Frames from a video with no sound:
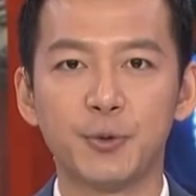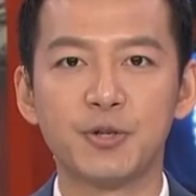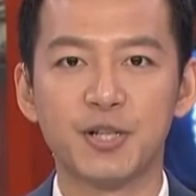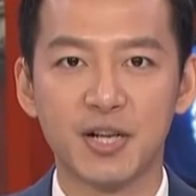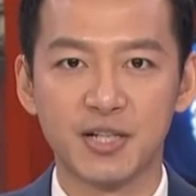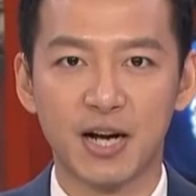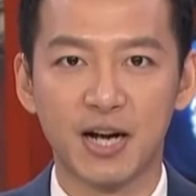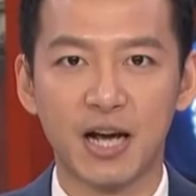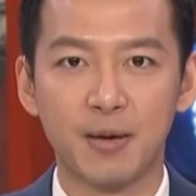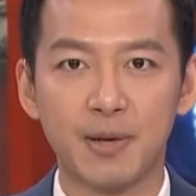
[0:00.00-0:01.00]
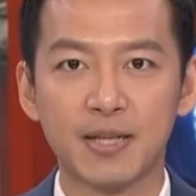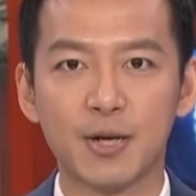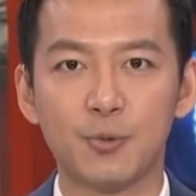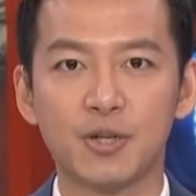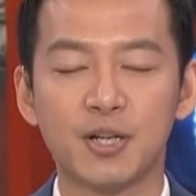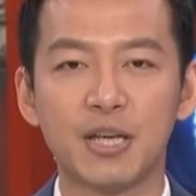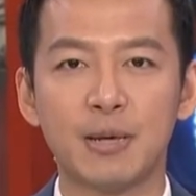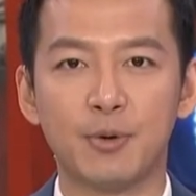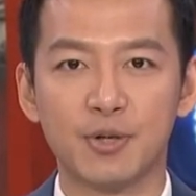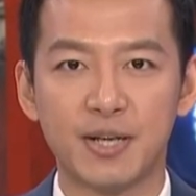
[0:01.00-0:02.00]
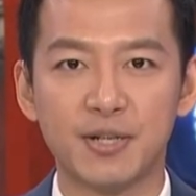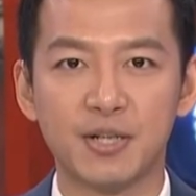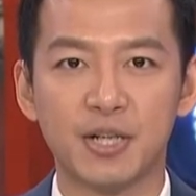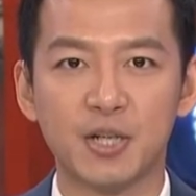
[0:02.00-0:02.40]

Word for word: 东之间展开，比赛过程一波三折，